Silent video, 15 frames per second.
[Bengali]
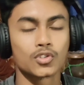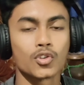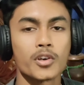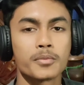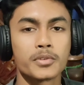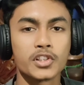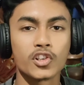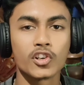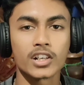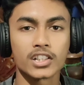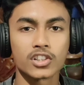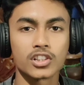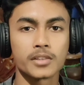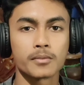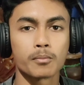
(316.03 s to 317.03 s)
তো এই
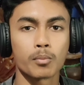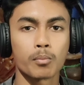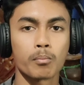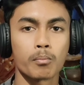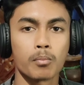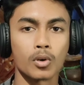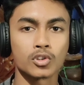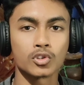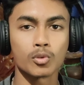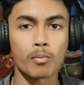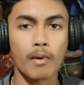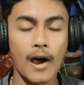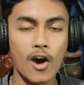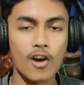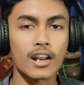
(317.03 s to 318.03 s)
ভিডিওটা যদি বন্ধু
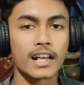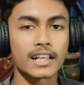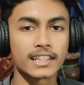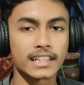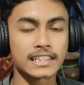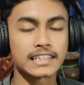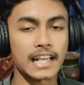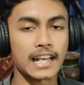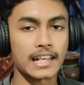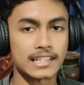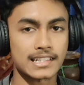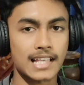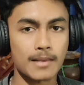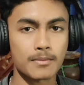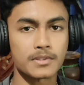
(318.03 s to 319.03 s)
ভালো লাগে থাকে
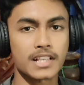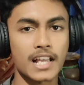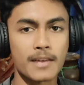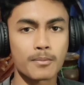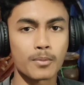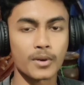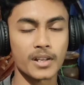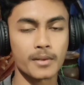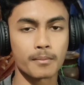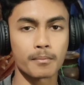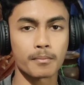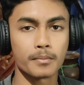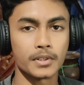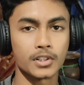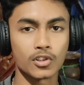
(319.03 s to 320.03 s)
চ্যানেলে সাবস্ক্রাইব করে
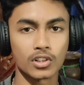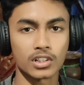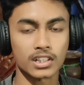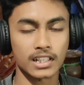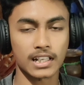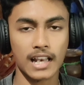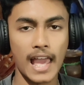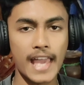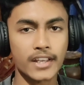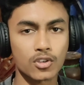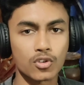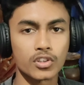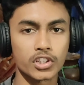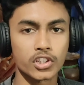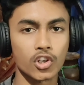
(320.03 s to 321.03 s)
ভিডিওটাতে লাইক
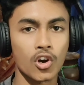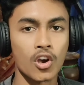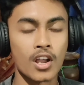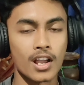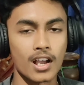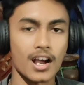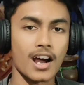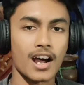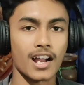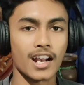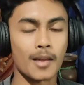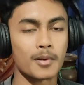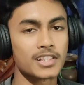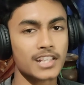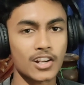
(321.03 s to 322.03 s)
করে দিও
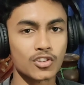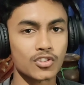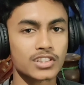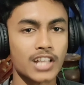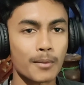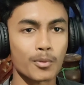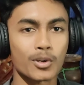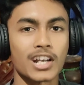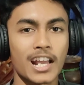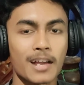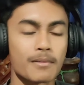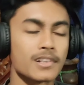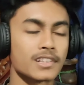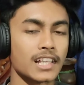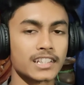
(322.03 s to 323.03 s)
আর আমার জানা তো সাপোর্ট
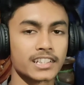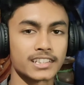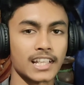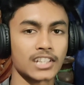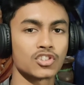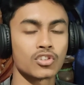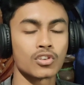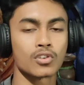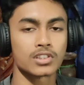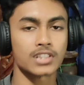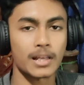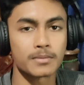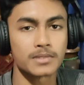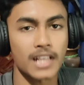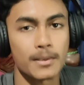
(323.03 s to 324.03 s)
লাগবে তাতে তার জন্য
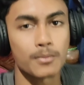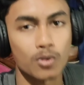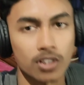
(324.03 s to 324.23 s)
সাবস্ক্রাইব